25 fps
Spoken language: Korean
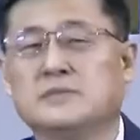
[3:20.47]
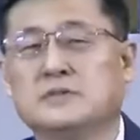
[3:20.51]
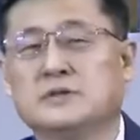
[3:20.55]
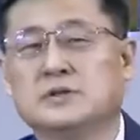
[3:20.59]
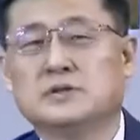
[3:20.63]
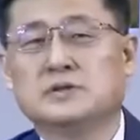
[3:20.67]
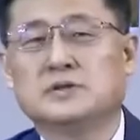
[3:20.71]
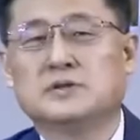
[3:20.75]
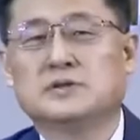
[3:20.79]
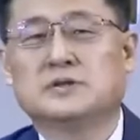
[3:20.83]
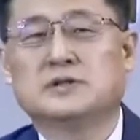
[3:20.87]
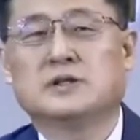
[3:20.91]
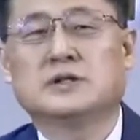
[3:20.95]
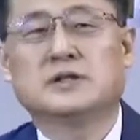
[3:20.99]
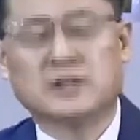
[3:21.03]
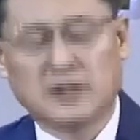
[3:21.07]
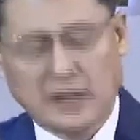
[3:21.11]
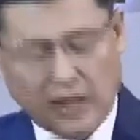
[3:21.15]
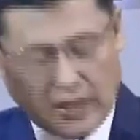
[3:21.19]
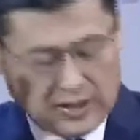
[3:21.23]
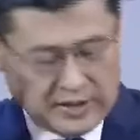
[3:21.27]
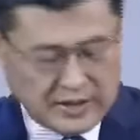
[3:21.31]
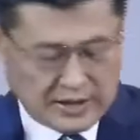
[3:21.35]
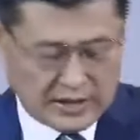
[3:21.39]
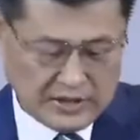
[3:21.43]
그렇죠. 그게
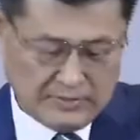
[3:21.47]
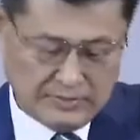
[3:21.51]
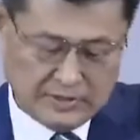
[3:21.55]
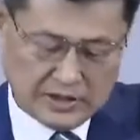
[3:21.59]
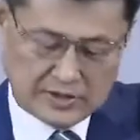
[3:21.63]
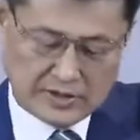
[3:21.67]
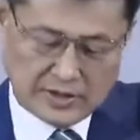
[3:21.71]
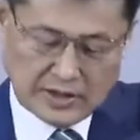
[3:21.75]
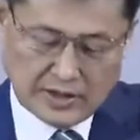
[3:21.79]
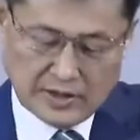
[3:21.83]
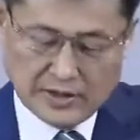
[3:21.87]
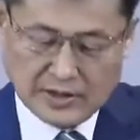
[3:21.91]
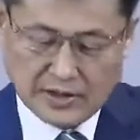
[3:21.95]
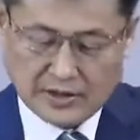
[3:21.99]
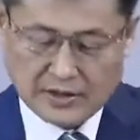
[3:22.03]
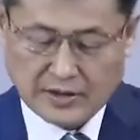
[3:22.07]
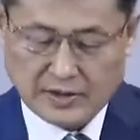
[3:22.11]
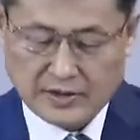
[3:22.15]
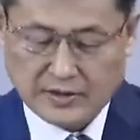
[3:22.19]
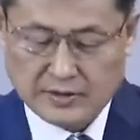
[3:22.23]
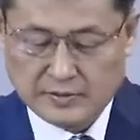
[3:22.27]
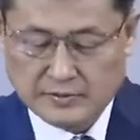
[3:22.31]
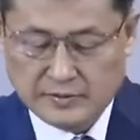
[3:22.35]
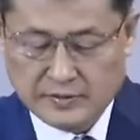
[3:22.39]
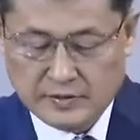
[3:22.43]
하나님의
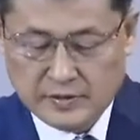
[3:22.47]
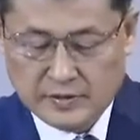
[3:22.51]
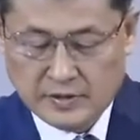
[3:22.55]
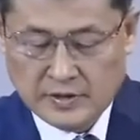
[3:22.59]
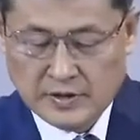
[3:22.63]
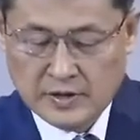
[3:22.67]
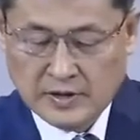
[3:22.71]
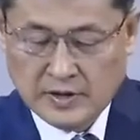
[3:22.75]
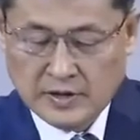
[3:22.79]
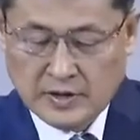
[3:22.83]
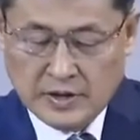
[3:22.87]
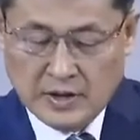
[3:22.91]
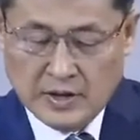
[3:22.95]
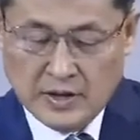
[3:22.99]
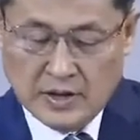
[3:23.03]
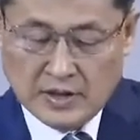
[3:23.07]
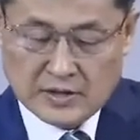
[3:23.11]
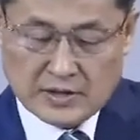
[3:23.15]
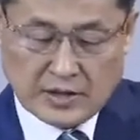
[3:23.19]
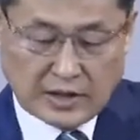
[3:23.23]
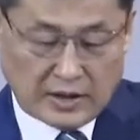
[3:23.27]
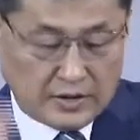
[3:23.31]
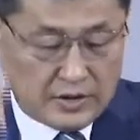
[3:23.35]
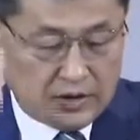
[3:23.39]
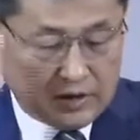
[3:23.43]
생각이에요.
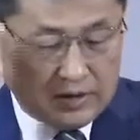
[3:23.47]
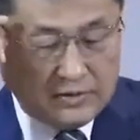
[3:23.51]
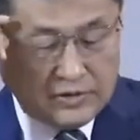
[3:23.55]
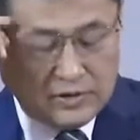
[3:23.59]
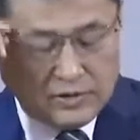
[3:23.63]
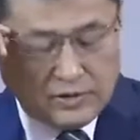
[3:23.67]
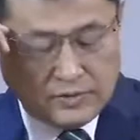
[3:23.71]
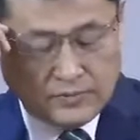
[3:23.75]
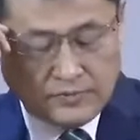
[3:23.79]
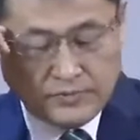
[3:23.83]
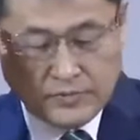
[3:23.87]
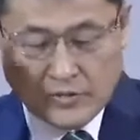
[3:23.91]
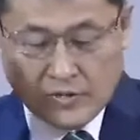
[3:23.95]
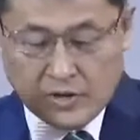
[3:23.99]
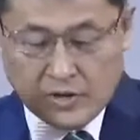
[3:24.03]
자, 여러분